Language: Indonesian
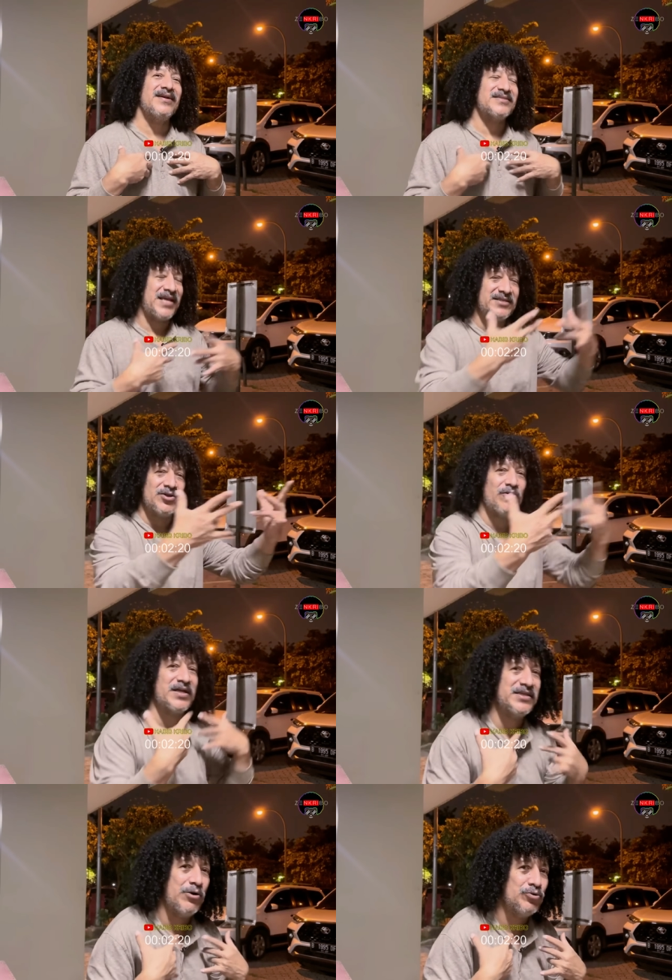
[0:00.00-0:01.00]
Saya
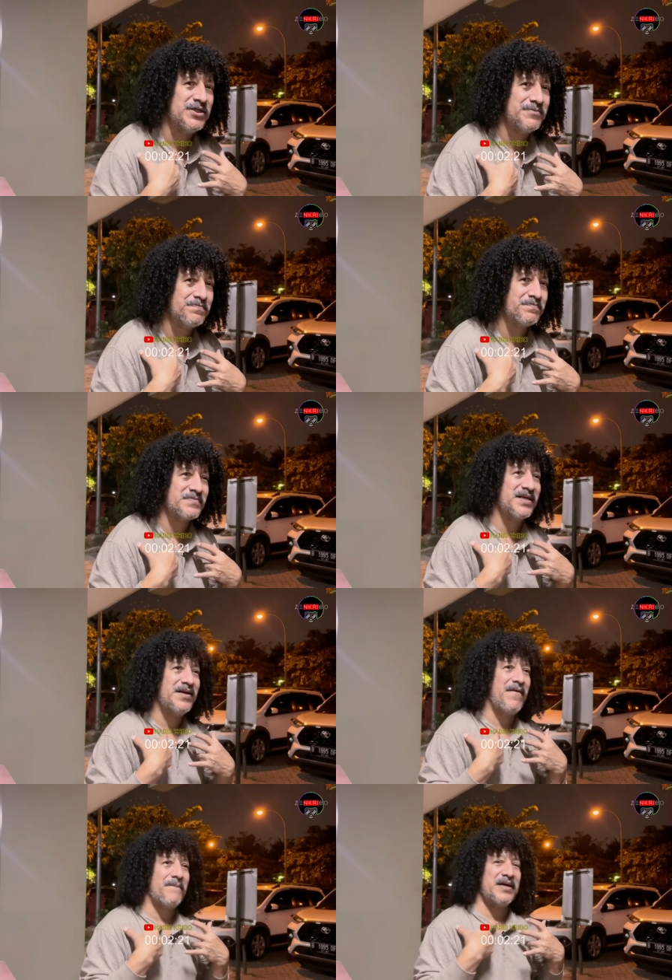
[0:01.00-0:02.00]
seorang Yahudi,
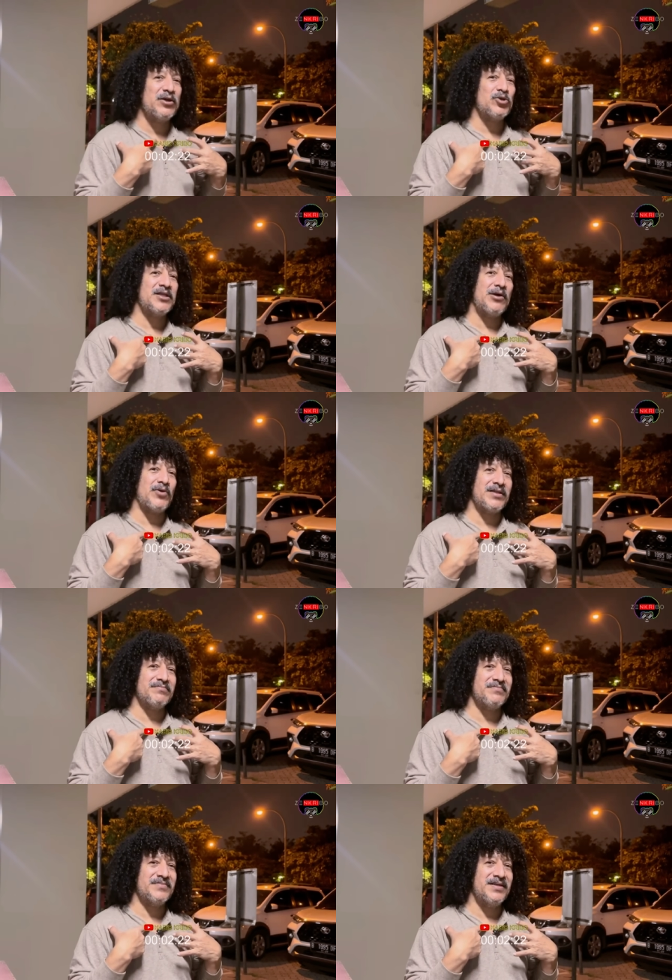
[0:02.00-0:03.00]
mengikuti Taurat.
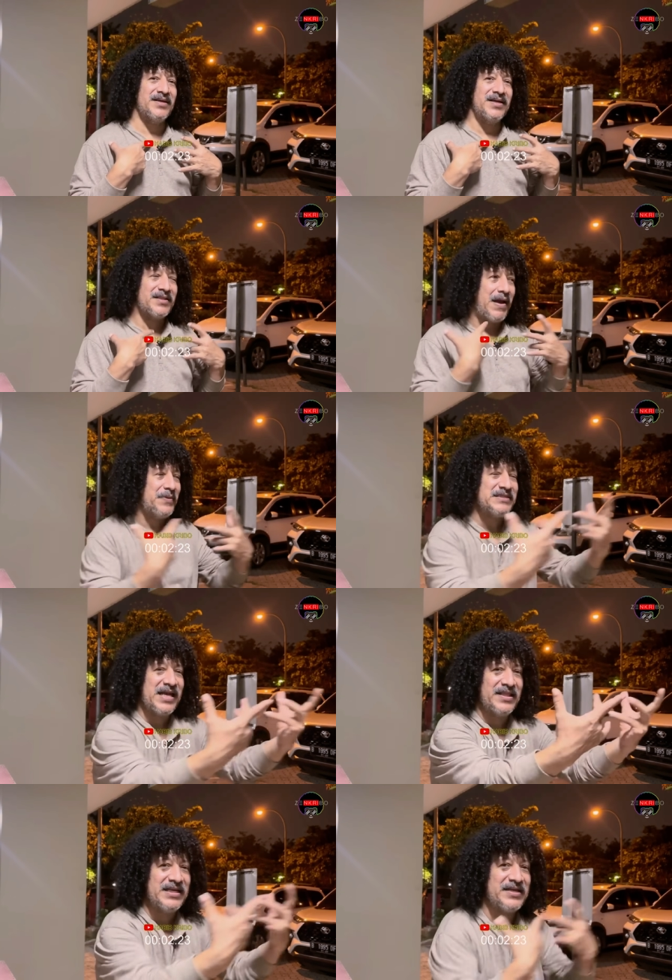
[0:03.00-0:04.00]
Tapi
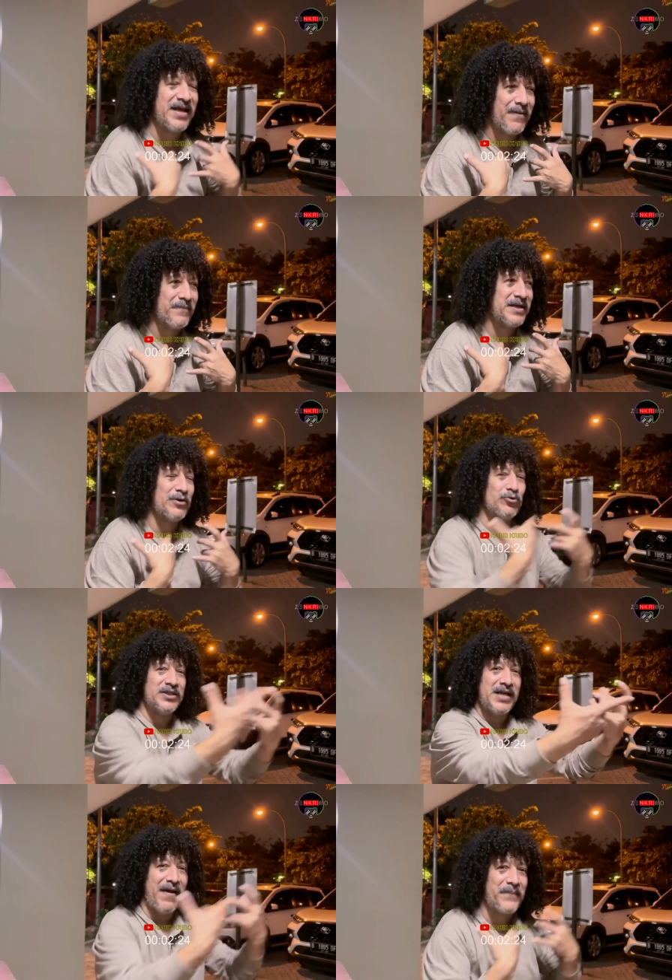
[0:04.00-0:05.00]
saya tidak
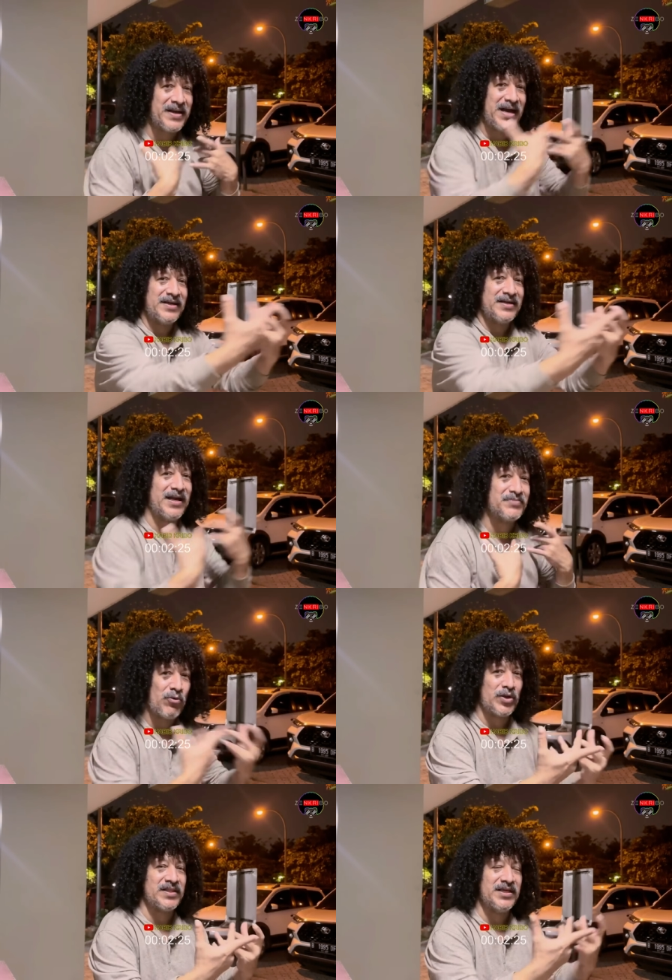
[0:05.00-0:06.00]
mengikuti apa yang ada dalam
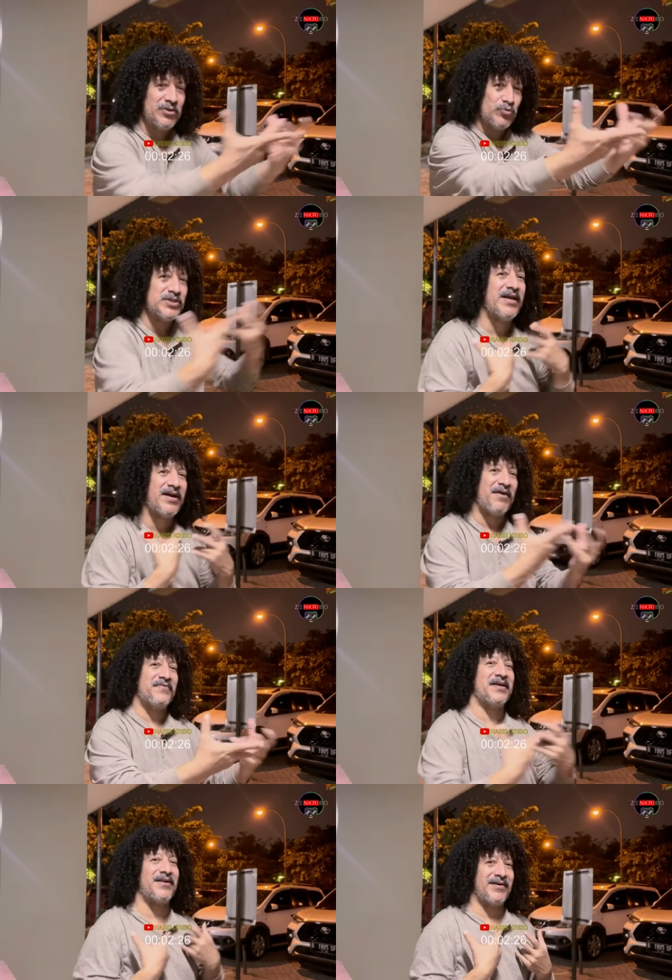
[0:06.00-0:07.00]
Taurat. Itu saya
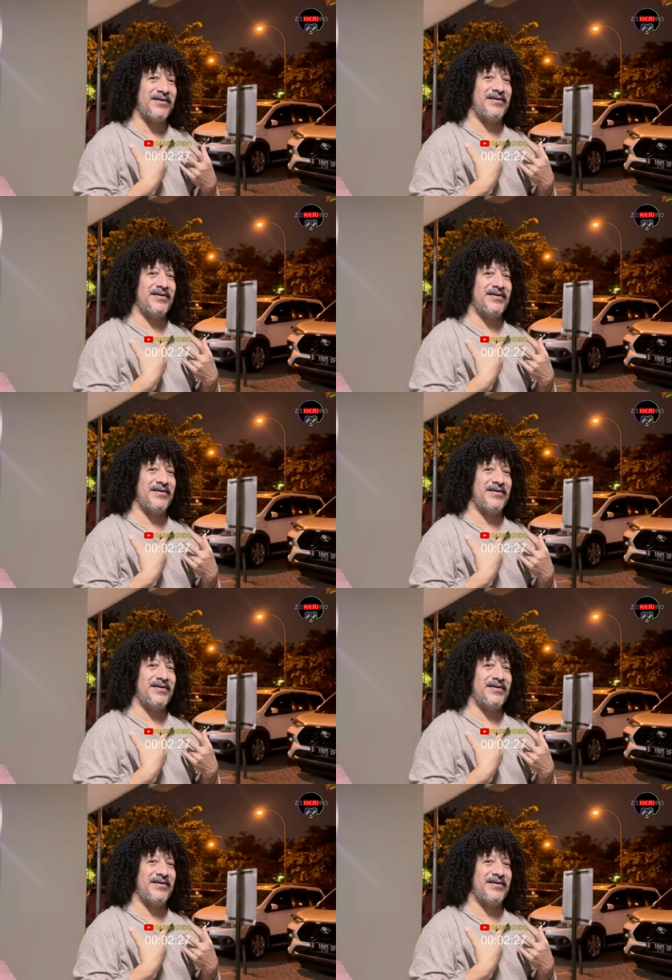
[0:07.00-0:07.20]
kafir.